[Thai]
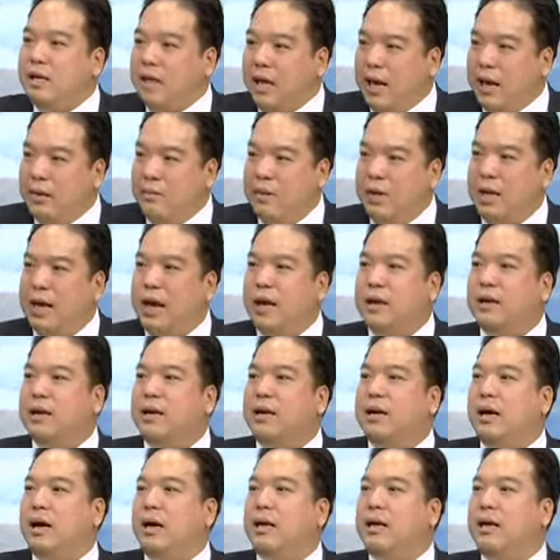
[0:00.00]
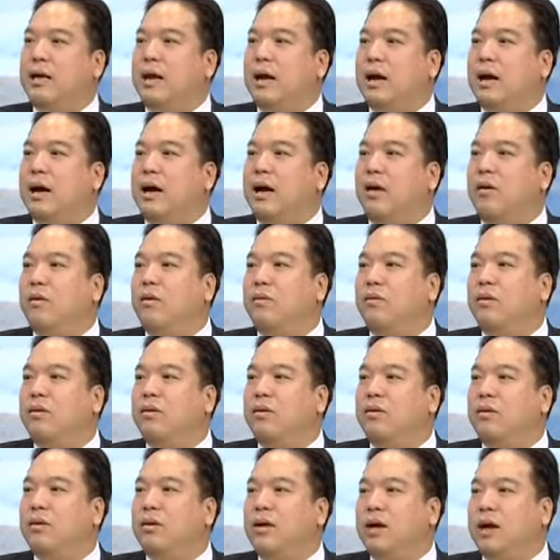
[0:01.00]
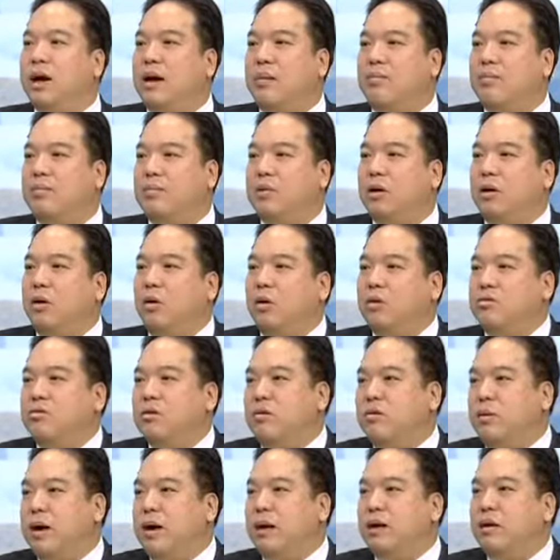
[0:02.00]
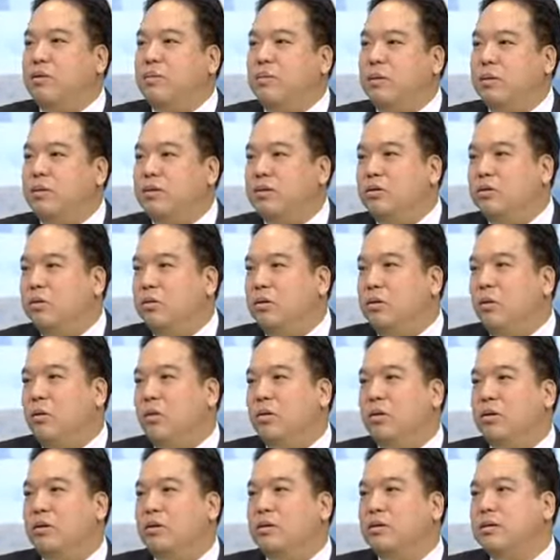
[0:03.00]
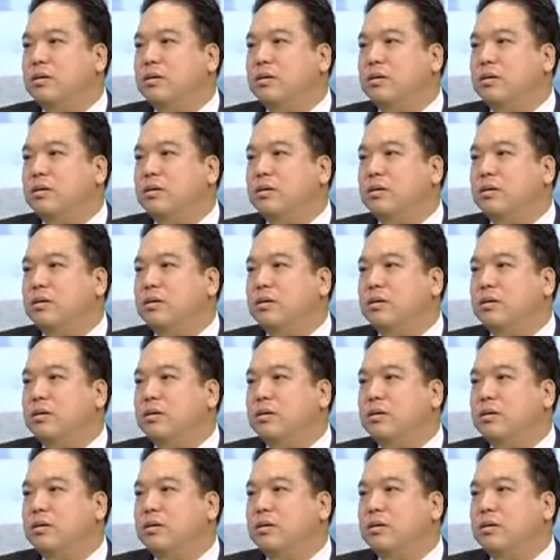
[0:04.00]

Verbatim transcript: แต่มีทางเลือกในการเดินทางเข้า นะครับ นครสวรรค์พิษณุโลก